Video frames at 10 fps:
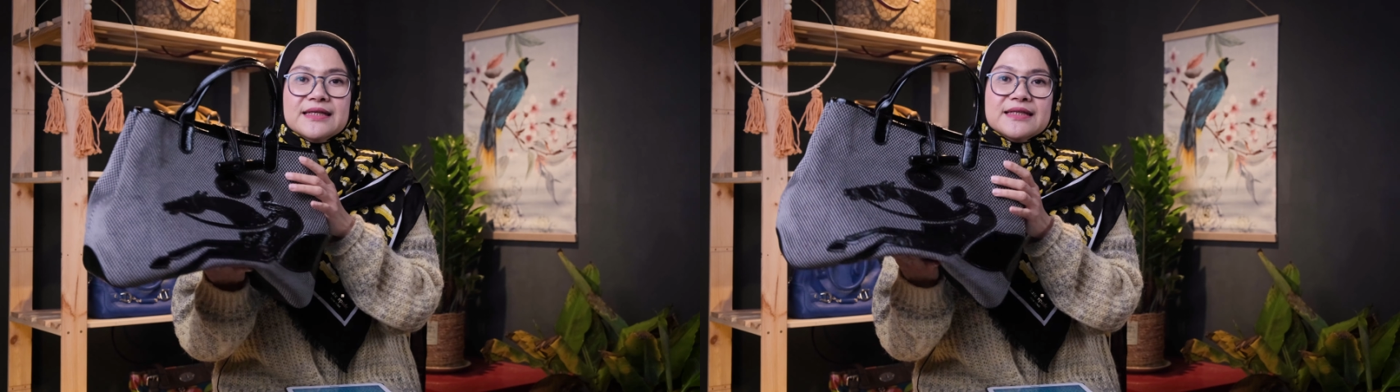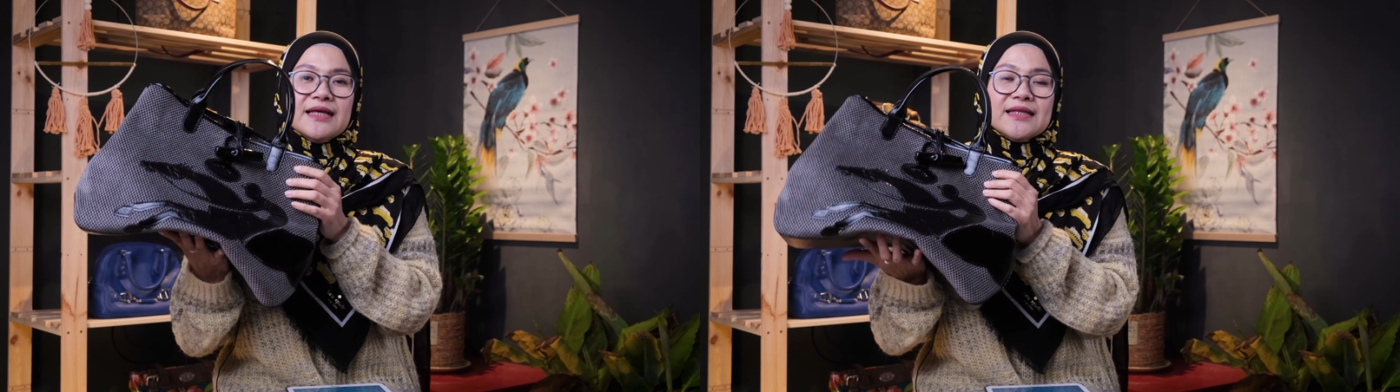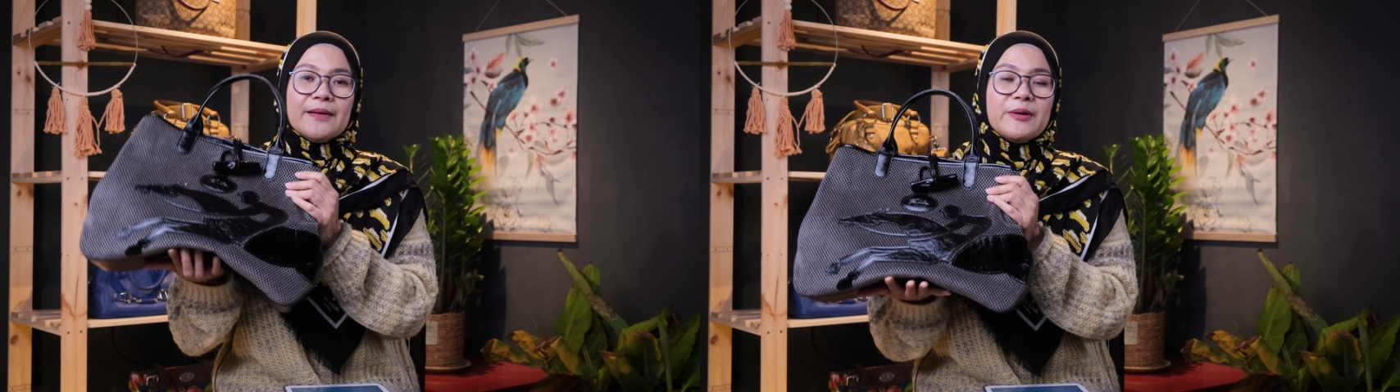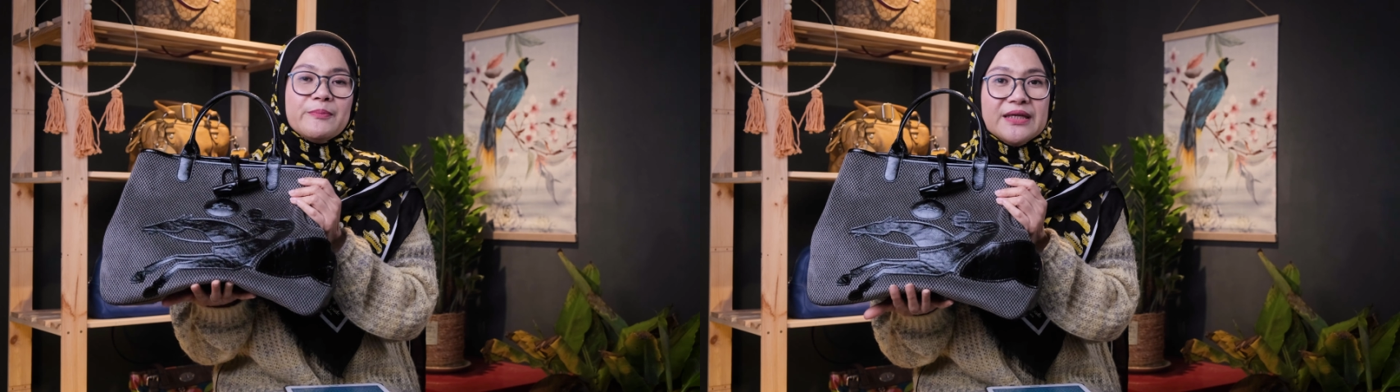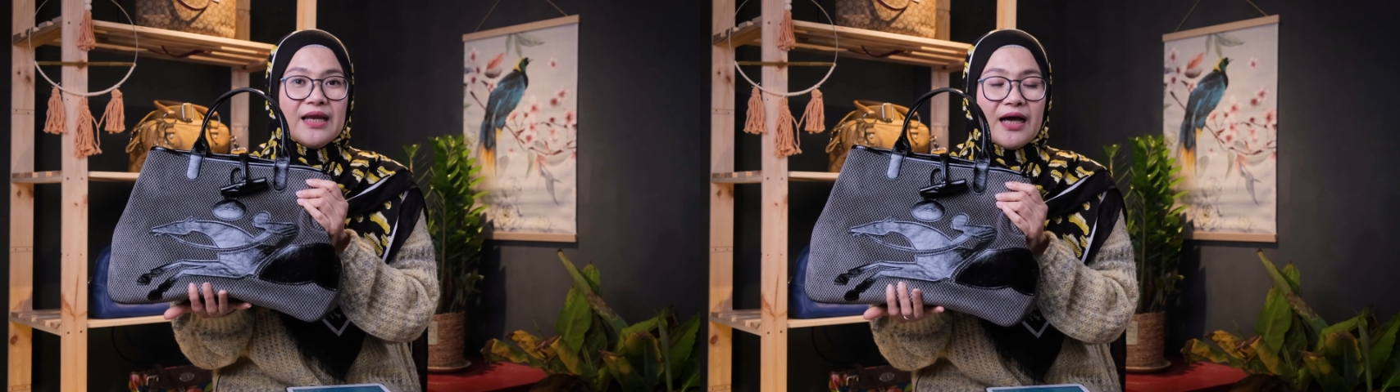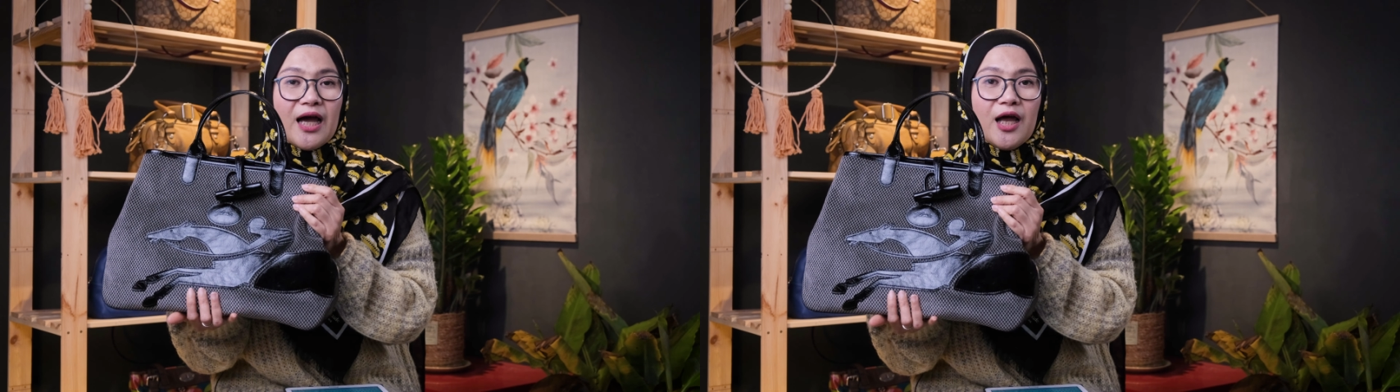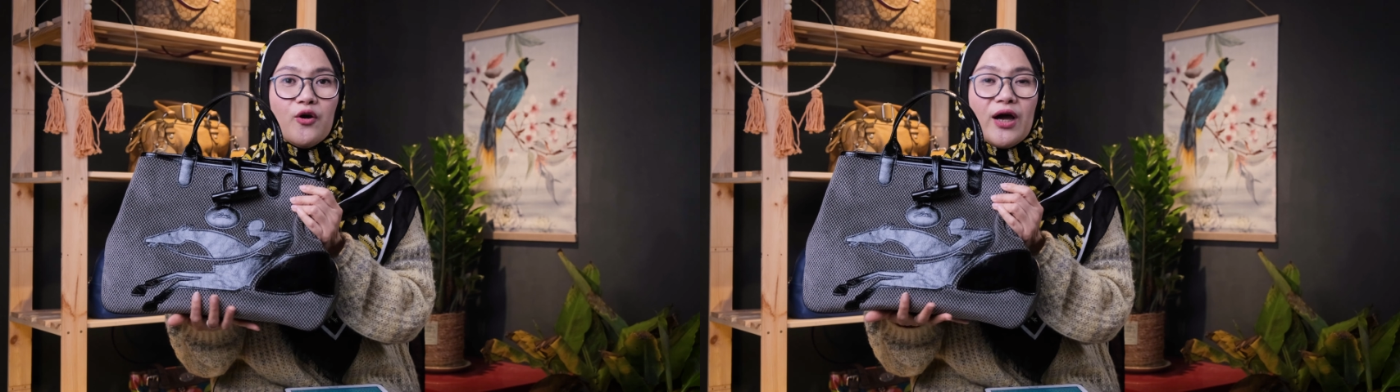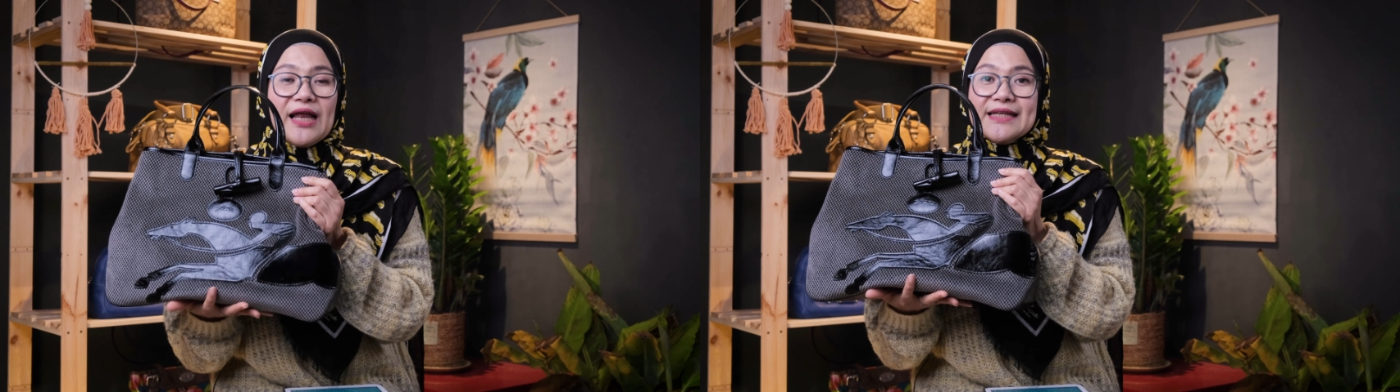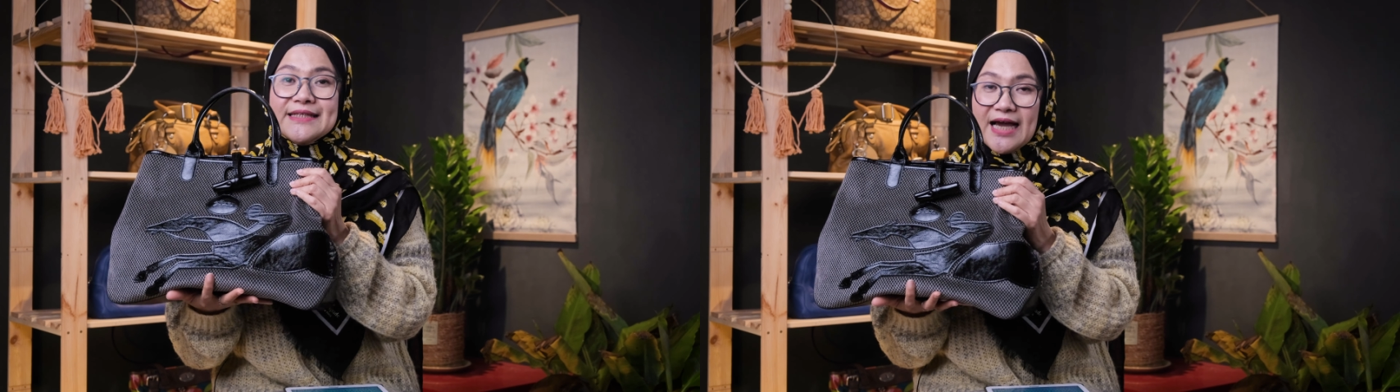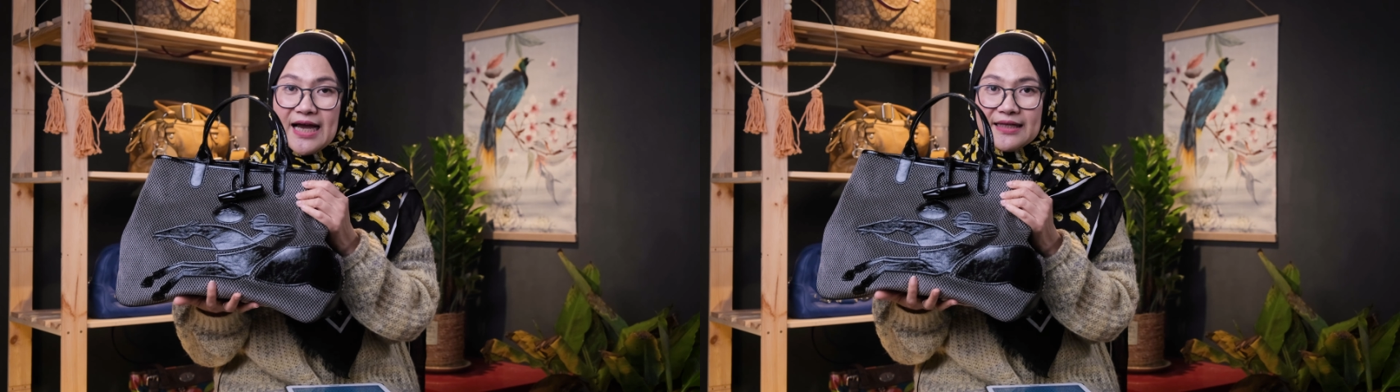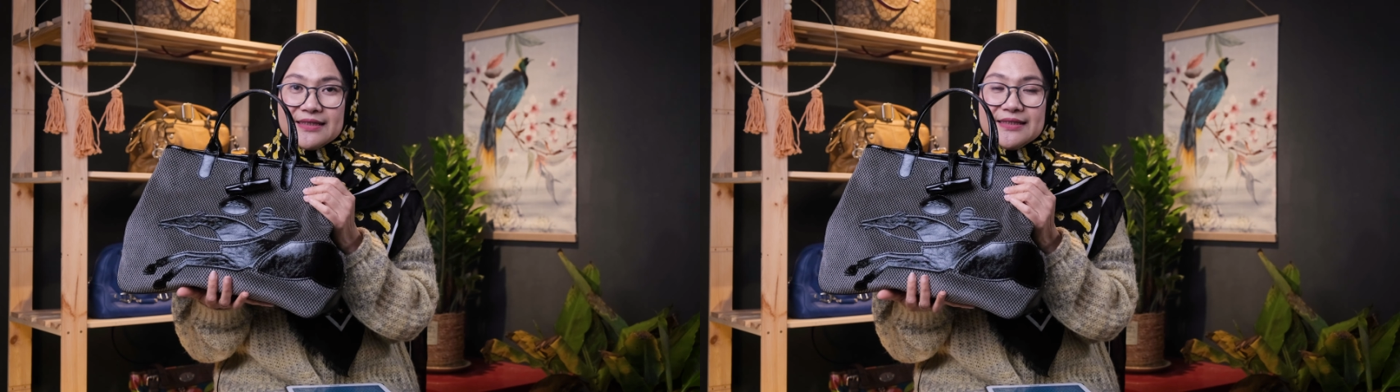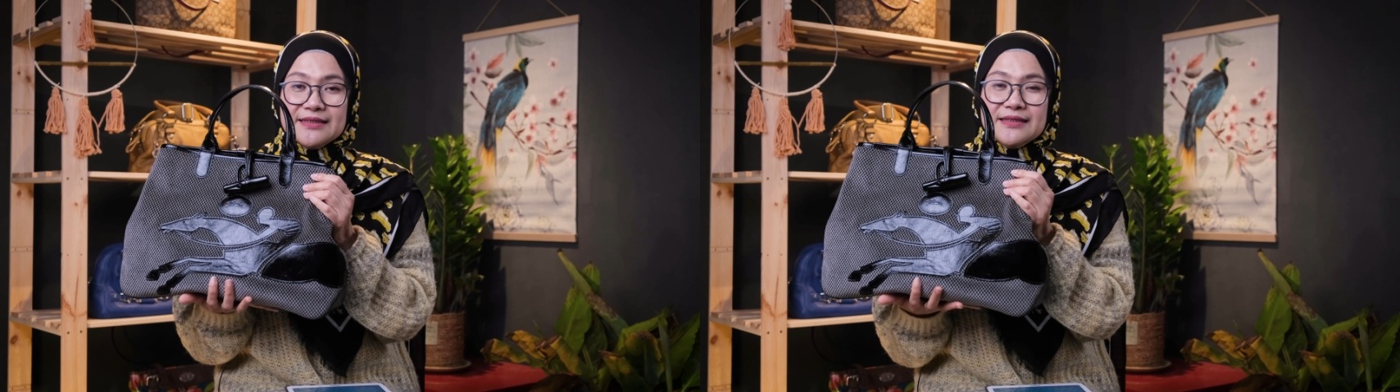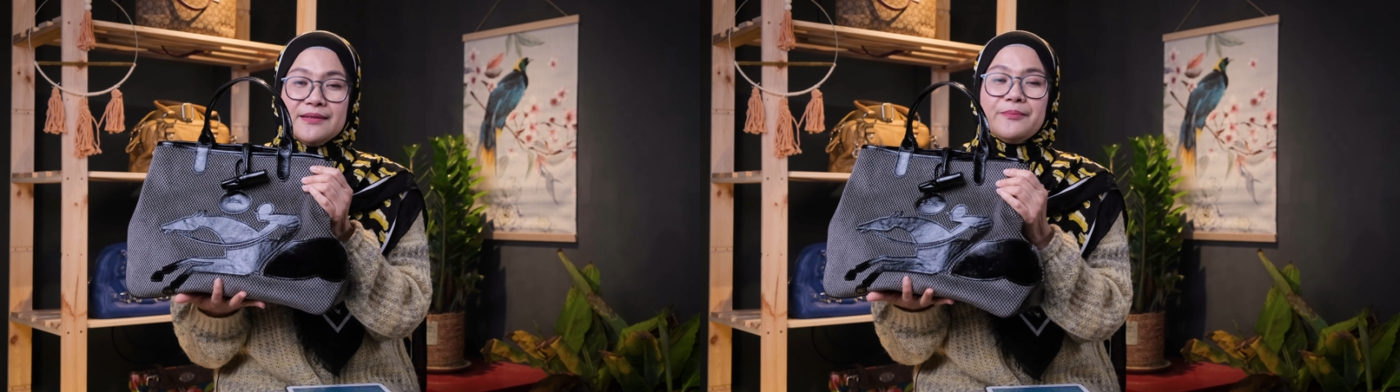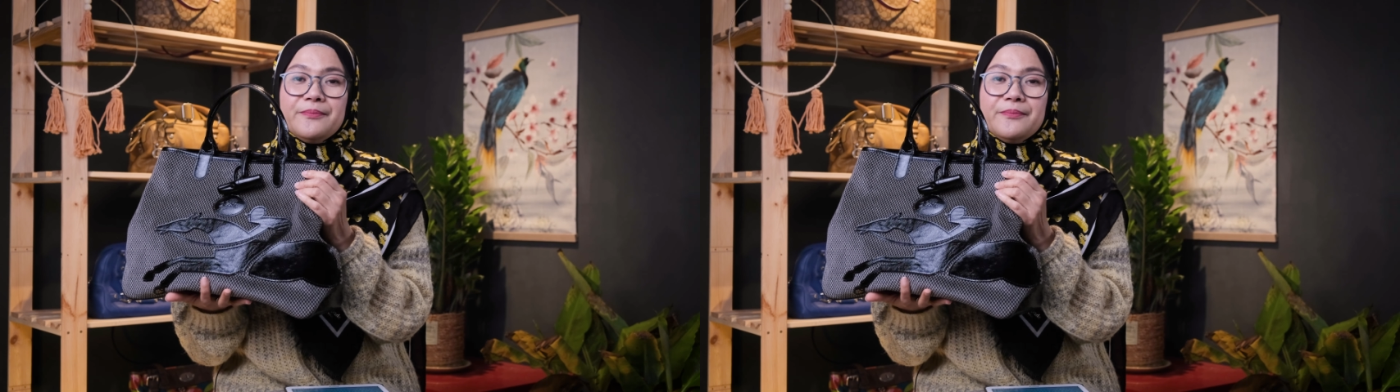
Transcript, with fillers: Dan apabila kalau kalian nih